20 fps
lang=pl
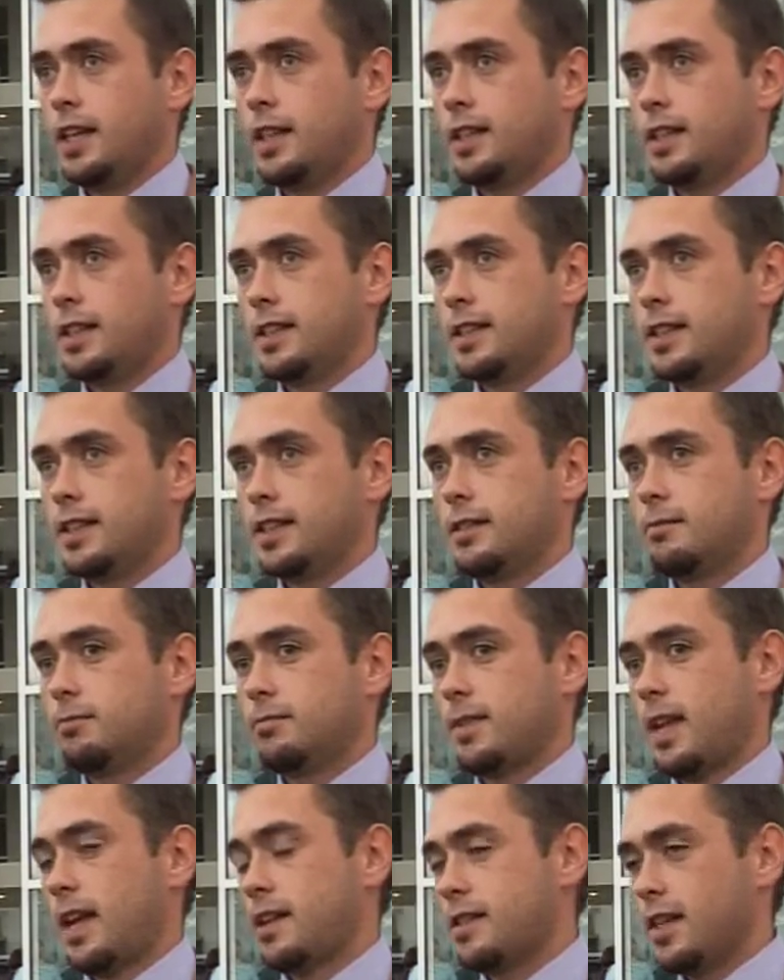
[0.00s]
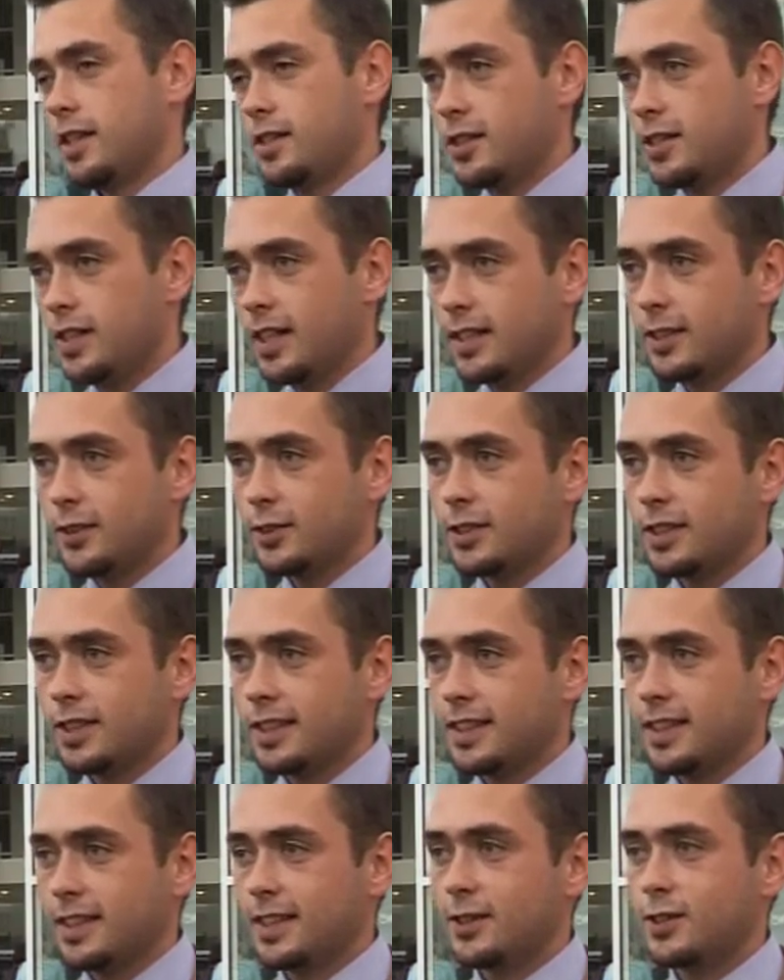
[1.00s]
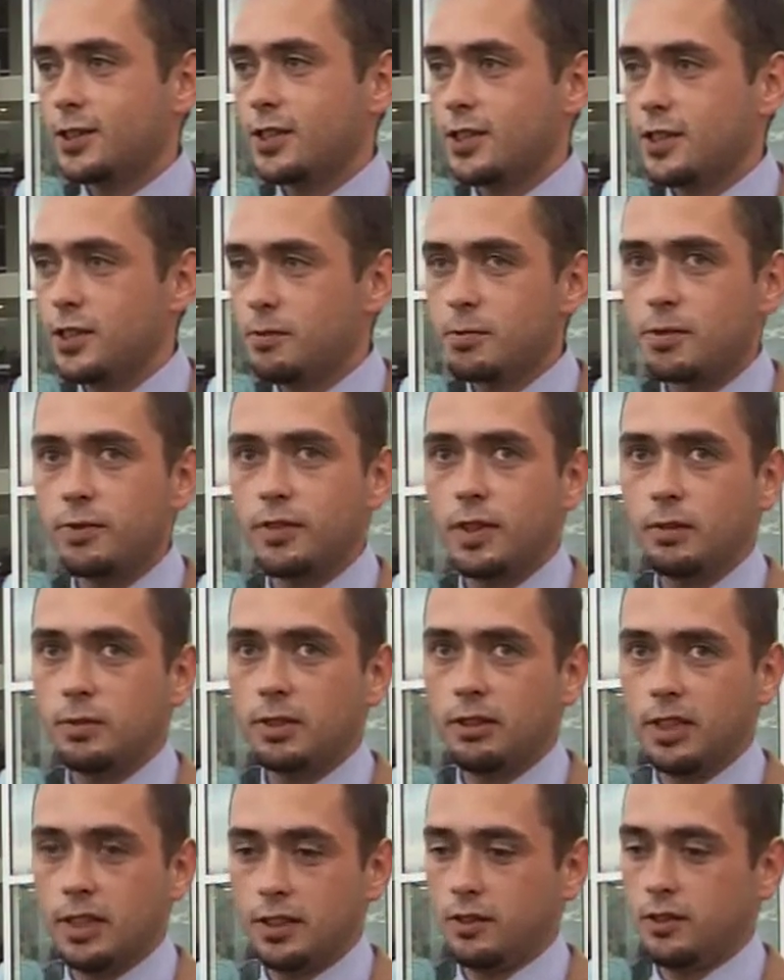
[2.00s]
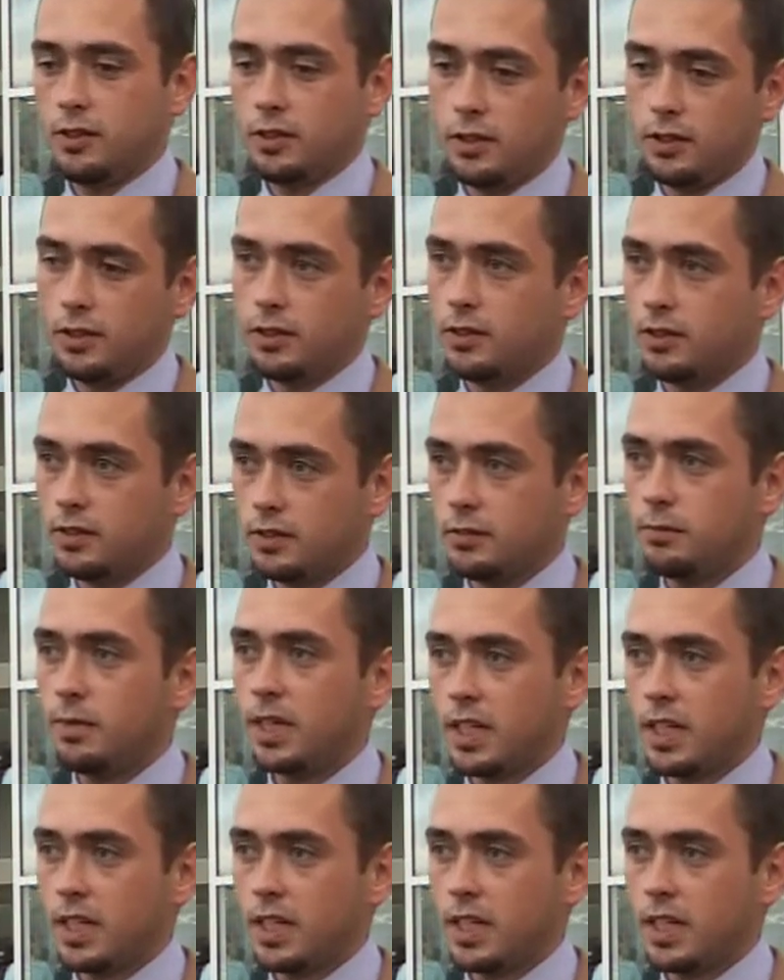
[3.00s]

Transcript: E, a z racji tego, że rozszerzyliśmy swoją działalność o